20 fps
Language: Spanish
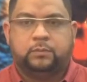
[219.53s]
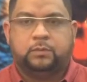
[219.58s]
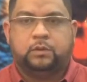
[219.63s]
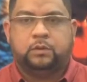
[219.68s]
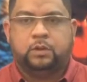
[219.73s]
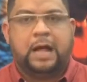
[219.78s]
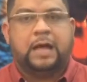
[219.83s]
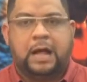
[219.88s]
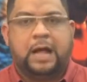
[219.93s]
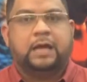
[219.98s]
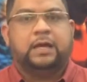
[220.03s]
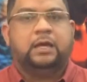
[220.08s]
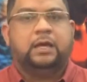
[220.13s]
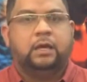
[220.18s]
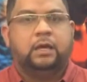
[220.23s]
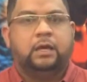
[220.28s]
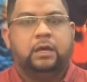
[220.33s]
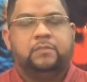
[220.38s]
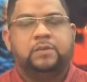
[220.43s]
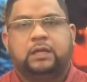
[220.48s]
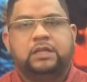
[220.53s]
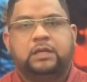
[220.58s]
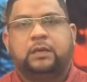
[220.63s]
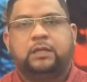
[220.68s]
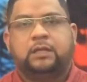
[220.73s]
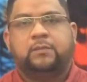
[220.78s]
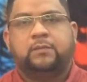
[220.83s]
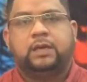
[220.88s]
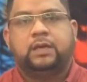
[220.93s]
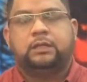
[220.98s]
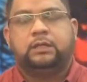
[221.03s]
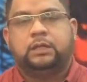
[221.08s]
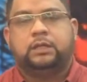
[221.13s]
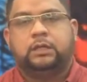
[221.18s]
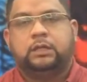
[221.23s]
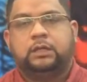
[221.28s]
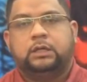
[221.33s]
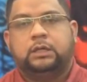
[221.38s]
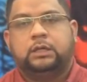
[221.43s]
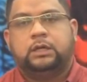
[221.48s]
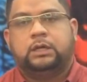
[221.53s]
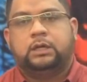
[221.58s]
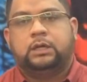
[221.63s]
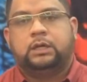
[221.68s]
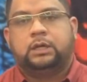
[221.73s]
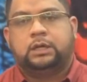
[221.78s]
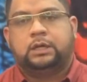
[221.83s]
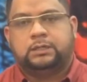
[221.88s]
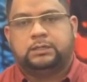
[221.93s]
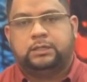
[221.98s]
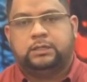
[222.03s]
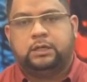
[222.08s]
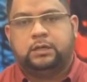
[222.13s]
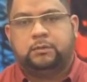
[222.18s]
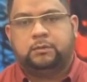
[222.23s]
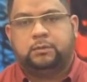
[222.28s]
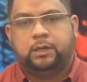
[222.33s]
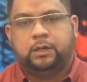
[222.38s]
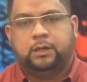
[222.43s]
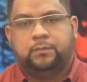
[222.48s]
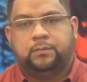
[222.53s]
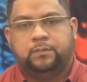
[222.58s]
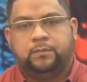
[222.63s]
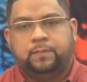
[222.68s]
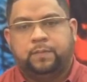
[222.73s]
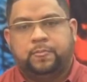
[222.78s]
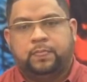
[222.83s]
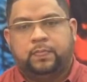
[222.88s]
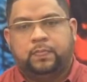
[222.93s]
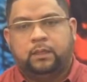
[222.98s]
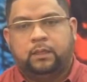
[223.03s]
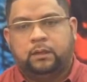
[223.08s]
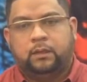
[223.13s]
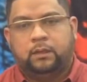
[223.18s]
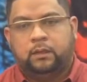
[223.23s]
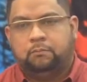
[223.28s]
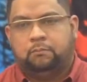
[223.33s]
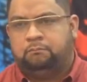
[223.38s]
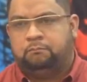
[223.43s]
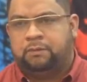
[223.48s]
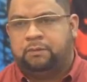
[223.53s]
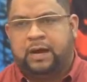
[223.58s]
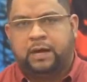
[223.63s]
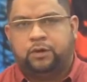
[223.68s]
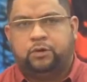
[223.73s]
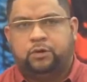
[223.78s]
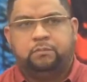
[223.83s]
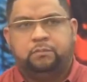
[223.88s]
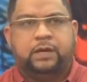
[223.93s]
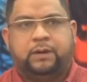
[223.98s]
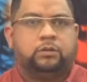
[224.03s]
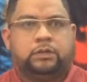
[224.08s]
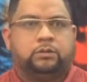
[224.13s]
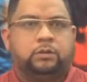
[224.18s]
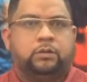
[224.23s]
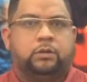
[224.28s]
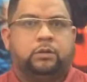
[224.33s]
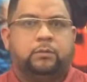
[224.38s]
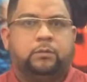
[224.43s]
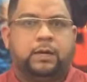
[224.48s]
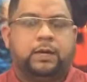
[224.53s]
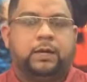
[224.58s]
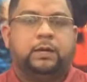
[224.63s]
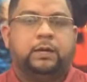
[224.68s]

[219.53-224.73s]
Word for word: Ahí inmediatamente recibe varios impactos de bala.